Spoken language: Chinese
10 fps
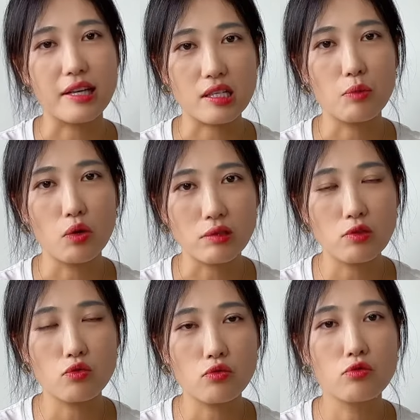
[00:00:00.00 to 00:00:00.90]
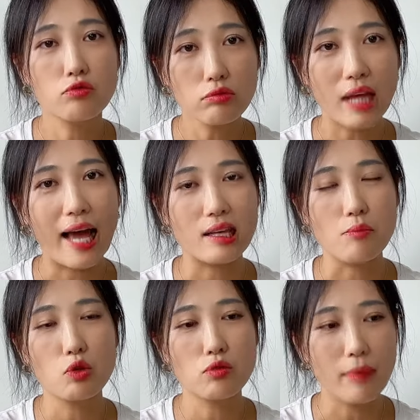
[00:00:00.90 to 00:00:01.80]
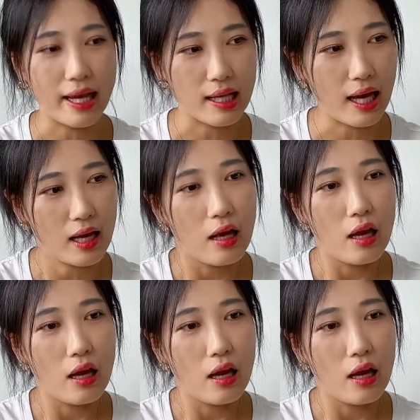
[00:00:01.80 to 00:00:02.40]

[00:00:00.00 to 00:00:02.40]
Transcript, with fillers: 也是没有继续去入它，也没有去买它。